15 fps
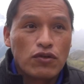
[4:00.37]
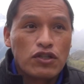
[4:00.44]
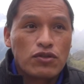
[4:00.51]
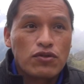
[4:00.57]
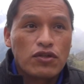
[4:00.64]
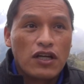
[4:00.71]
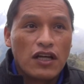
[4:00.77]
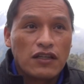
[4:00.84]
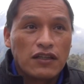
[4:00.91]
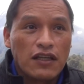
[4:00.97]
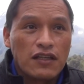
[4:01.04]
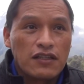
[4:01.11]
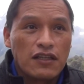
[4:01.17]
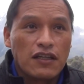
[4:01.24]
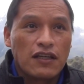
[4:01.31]
nuestros
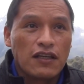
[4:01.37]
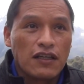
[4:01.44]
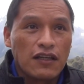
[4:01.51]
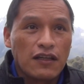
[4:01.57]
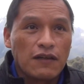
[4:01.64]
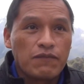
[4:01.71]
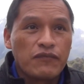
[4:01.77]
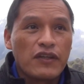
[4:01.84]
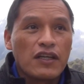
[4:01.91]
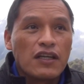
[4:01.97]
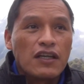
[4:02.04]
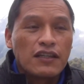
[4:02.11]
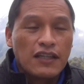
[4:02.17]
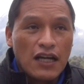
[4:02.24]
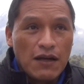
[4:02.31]
grandes eh,
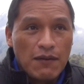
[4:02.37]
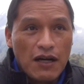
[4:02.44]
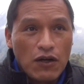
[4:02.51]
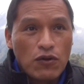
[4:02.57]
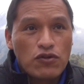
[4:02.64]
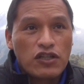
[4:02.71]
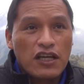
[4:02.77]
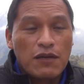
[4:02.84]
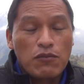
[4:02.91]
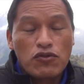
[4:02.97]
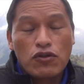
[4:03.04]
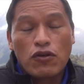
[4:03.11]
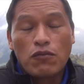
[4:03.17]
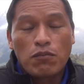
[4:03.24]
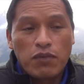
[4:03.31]
trabajos que
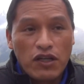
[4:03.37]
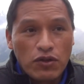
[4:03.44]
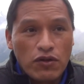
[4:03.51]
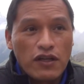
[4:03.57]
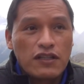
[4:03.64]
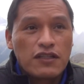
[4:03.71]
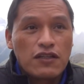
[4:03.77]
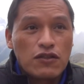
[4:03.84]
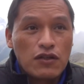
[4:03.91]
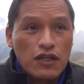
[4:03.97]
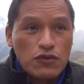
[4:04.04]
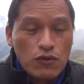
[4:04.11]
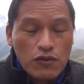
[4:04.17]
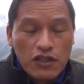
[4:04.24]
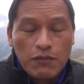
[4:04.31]
hemos cumplido estas
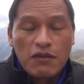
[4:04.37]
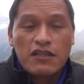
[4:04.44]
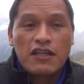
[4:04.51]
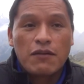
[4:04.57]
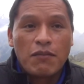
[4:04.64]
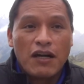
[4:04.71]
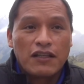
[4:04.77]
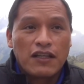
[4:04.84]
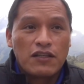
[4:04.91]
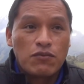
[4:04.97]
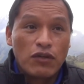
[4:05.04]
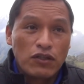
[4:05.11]
las últimas semanas.